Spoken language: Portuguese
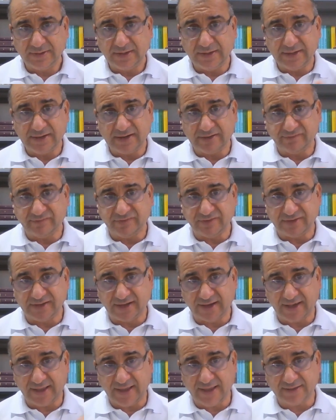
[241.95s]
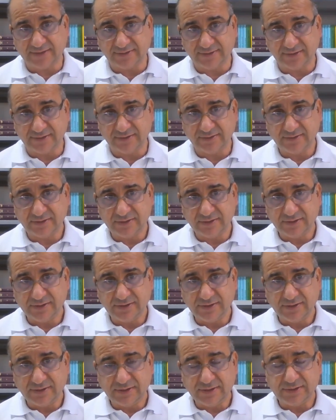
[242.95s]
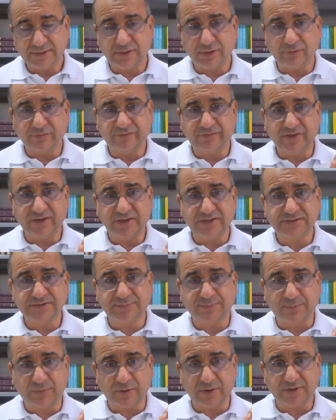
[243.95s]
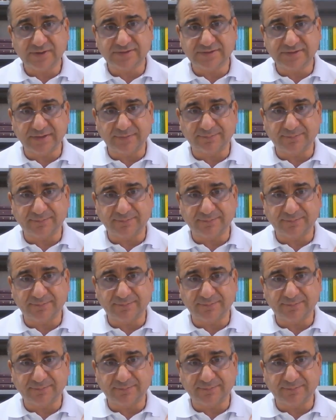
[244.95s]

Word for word: e na vida reta, talvez possa